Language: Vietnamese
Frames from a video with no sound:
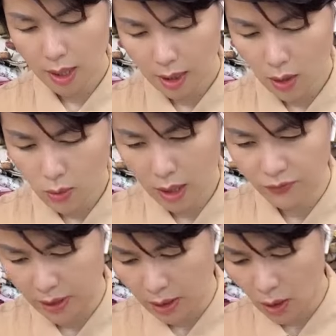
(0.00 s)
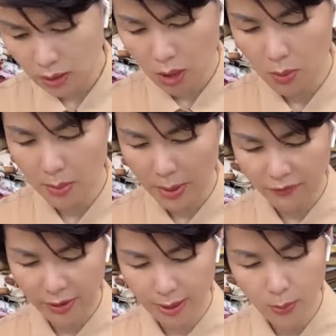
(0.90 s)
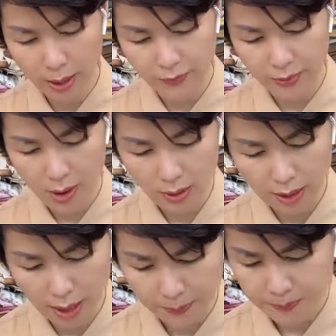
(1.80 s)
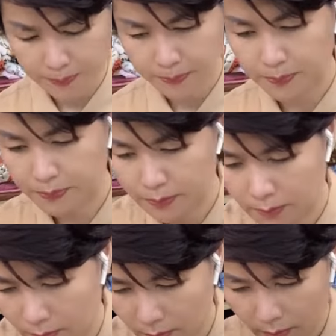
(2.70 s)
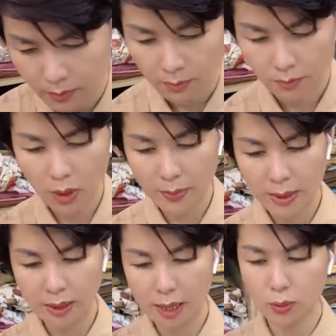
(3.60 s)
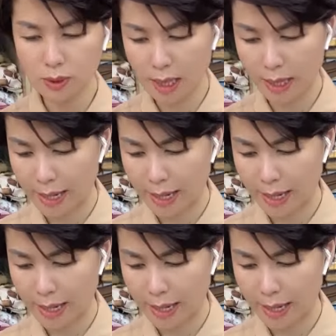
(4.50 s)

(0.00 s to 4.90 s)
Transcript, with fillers: là không cần phải lót nếu mà may váy không cần phải lót nha màu này mình thấy cũng rất là